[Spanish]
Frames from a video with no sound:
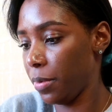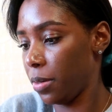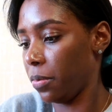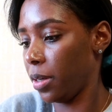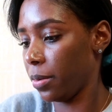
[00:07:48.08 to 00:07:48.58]
que me
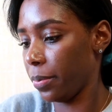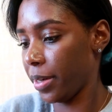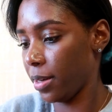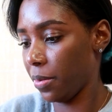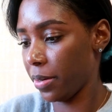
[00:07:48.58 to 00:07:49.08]
lo voy a
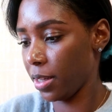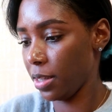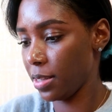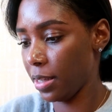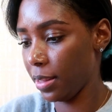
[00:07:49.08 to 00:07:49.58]
comer ahora
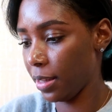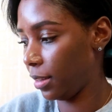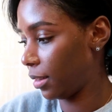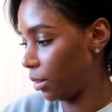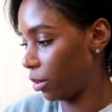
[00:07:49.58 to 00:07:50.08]
aquí
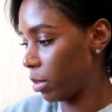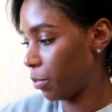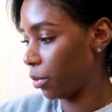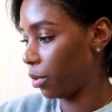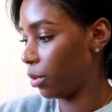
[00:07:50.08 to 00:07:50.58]
sentadita en lo que me
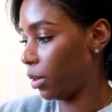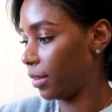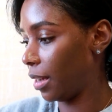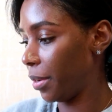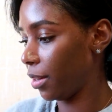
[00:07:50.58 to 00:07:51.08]
pongo.
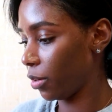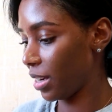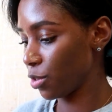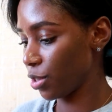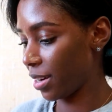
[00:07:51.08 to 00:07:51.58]
Estaba mirando
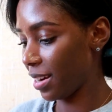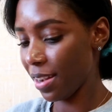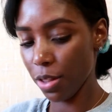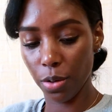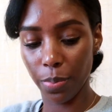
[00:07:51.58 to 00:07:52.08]
Caso
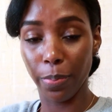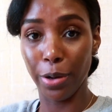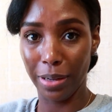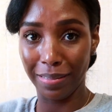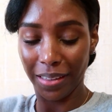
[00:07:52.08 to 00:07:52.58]
Cerrado.
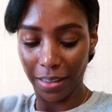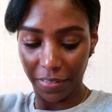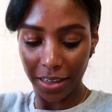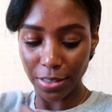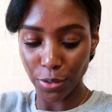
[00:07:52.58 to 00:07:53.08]
Bueno, antes de
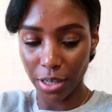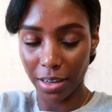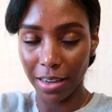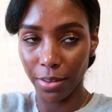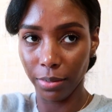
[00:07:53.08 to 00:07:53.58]
ver Caso
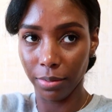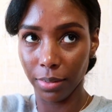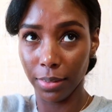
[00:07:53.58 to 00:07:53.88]
Cerrado,